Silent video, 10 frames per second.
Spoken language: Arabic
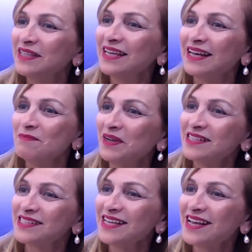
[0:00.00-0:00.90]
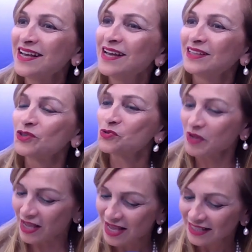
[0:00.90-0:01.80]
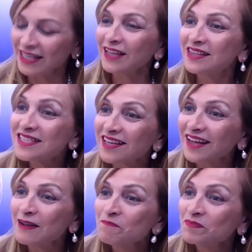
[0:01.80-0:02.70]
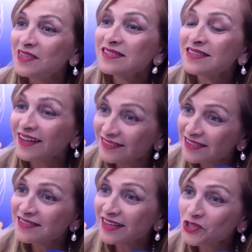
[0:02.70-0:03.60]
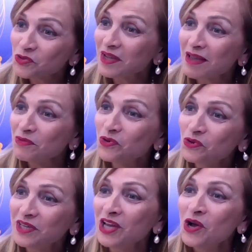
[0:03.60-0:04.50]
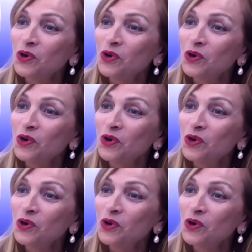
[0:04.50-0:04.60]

دقله محشيه شويه تسرق تسرق تسرق شويه من هوني